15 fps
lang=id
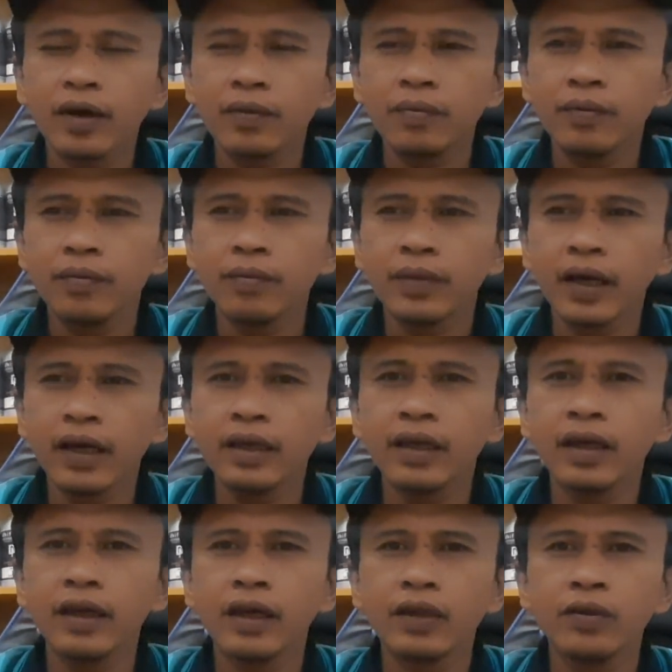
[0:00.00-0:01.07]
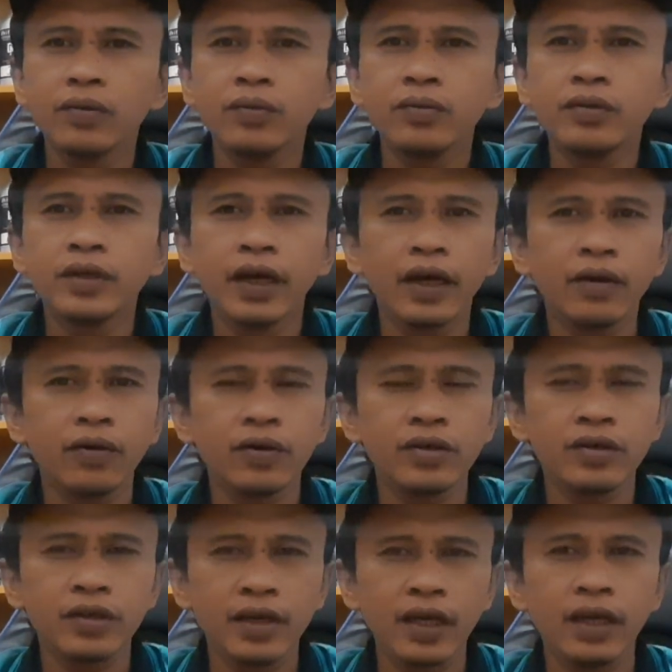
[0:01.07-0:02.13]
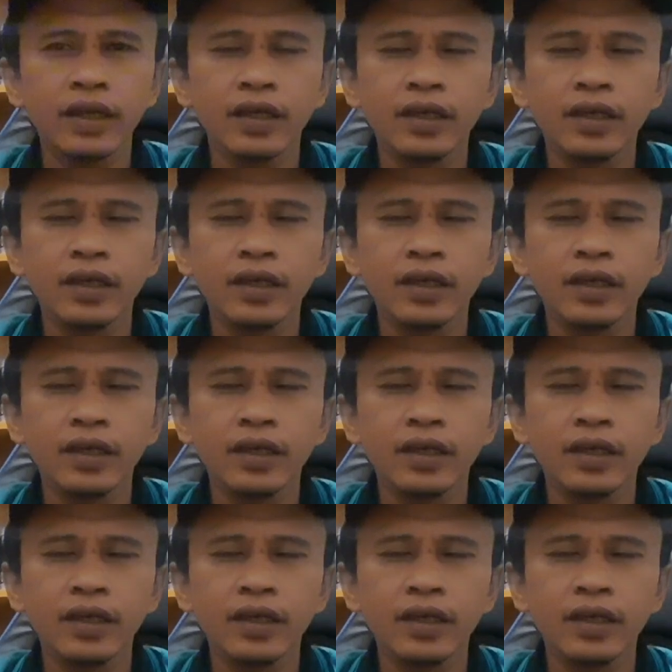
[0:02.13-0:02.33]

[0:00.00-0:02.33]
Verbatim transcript: parfum lainnya yaitu Jairos Grey.